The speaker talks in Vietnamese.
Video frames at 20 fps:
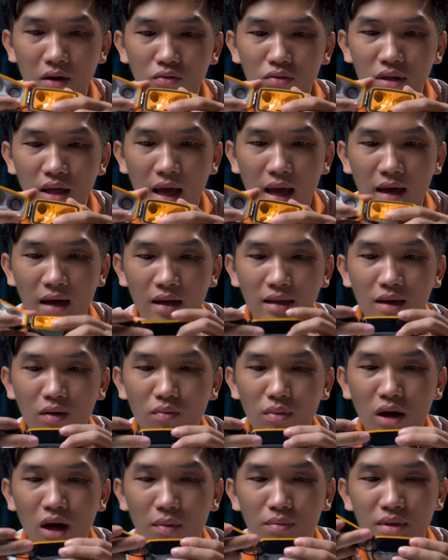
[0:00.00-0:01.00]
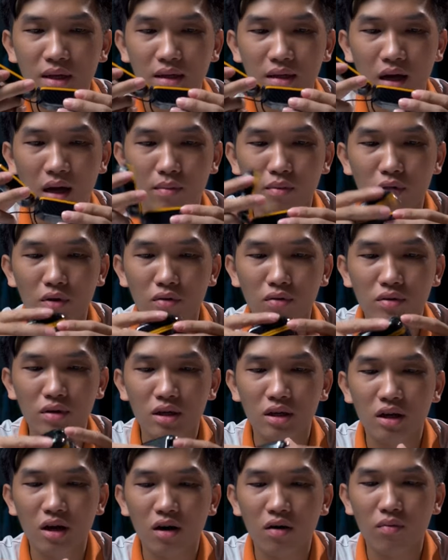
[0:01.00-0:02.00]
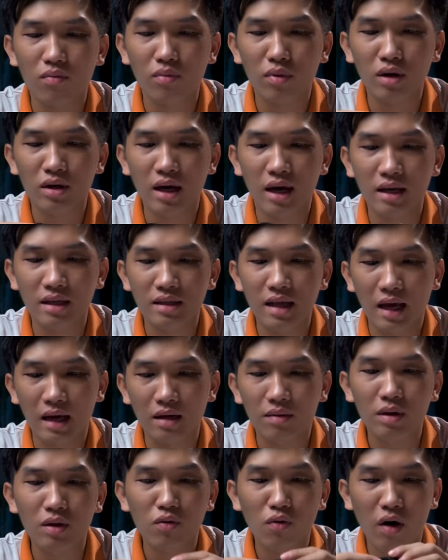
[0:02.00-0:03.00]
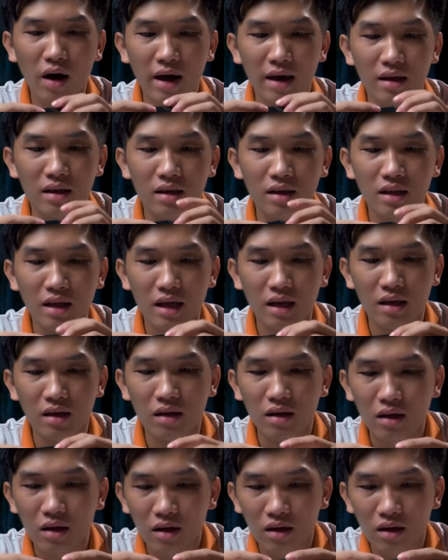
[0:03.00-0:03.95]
chấu sạc ở trong cái hộp sạc hộp luôn chứ nó không có để sạc ở bên ngoài như thế này